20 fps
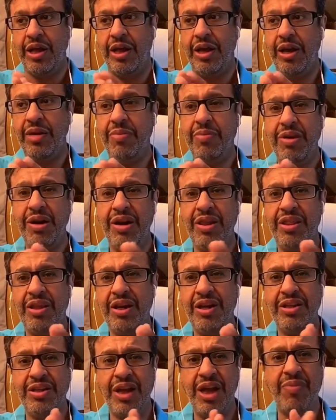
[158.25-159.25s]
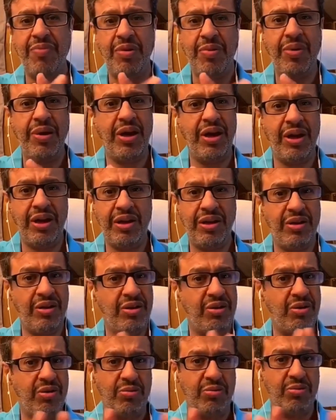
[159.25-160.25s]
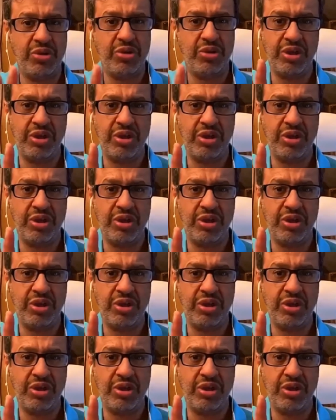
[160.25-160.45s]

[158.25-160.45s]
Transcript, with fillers: الأمر الذي لي يتعامل معه لأن عندهم